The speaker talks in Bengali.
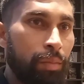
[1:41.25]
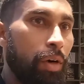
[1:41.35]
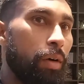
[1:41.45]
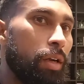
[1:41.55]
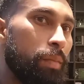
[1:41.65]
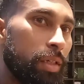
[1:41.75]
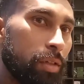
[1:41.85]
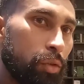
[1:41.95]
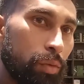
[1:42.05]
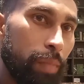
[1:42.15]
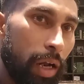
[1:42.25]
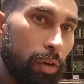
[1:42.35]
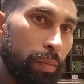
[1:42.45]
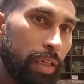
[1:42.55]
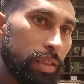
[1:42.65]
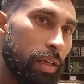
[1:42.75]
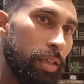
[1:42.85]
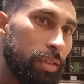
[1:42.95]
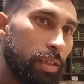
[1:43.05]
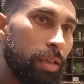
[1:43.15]
মহাবাডান ম্যাচও খুব ভালো ম্যাচ
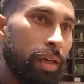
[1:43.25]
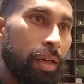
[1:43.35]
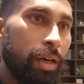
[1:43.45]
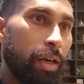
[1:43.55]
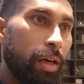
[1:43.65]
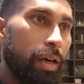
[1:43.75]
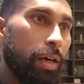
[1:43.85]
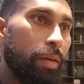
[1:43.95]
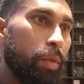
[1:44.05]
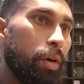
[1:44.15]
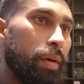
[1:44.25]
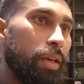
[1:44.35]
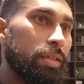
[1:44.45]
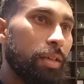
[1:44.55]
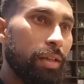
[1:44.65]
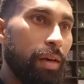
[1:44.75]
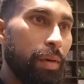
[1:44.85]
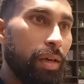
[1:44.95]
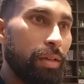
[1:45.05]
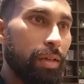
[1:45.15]
খেলেছি আর মহাবাডানের সাথে
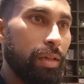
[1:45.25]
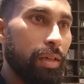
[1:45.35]
আমার